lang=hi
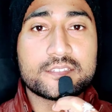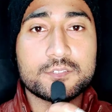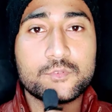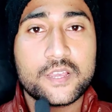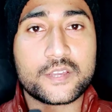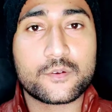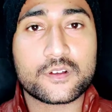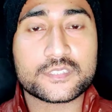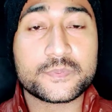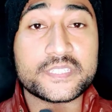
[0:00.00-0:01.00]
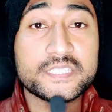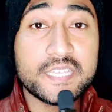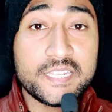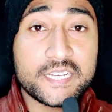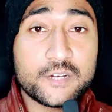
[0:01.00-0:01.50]
ज़रूर आया होगा इसमें कि
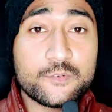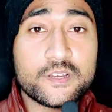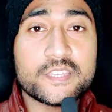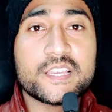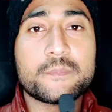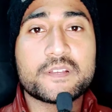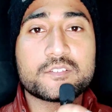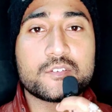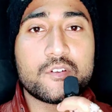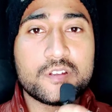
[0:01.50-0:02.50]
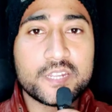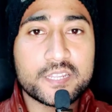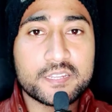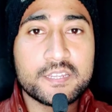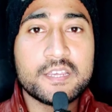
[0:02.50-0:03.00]
ये लिखा हुआ है कि आपका जो लोन है